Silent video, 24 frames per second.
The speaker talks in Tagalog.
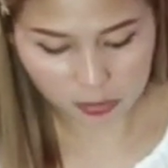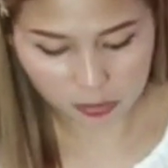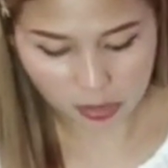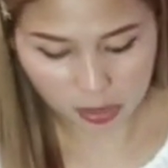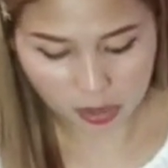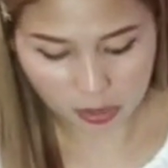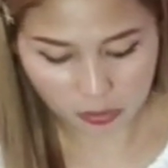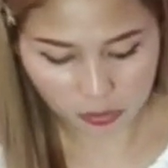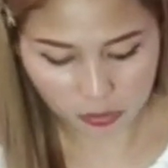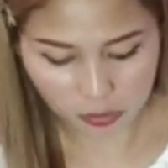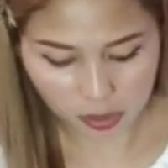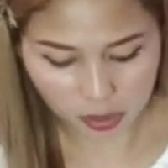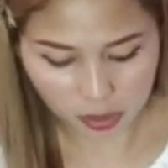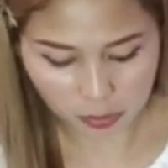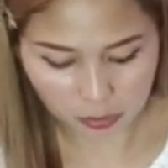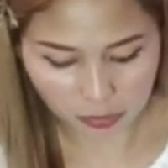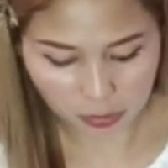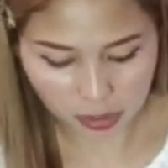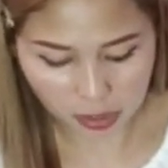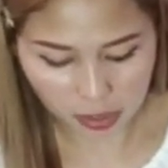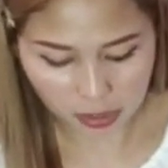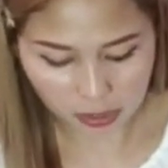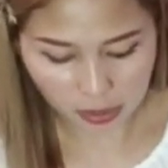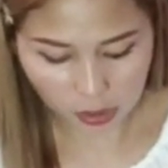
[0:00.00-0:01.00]
Mayroon ding
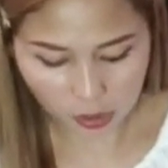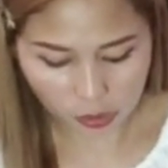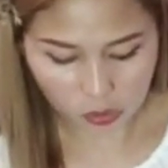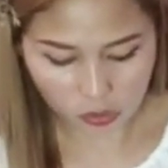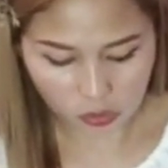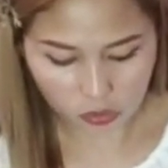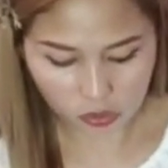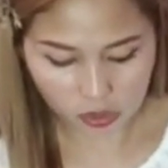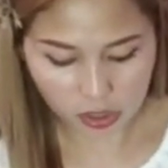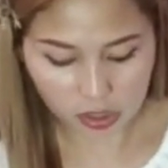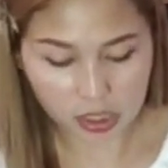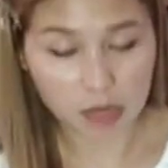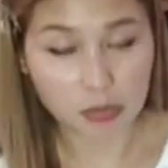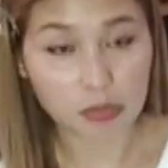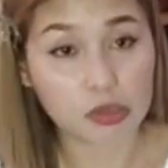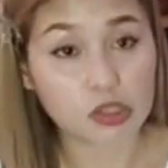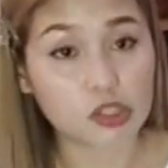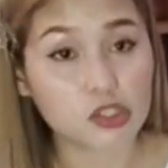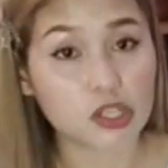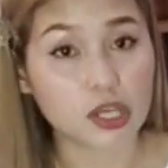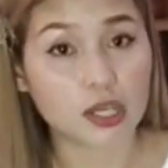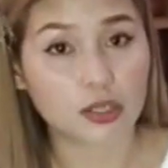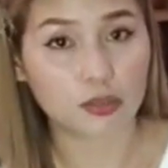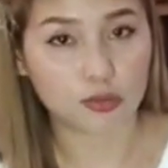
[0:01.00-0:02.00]
mga taong hindi
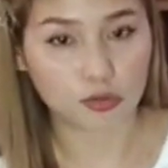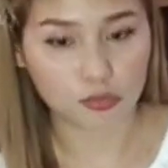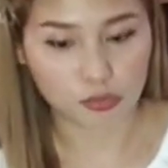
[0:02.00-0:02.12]
masyado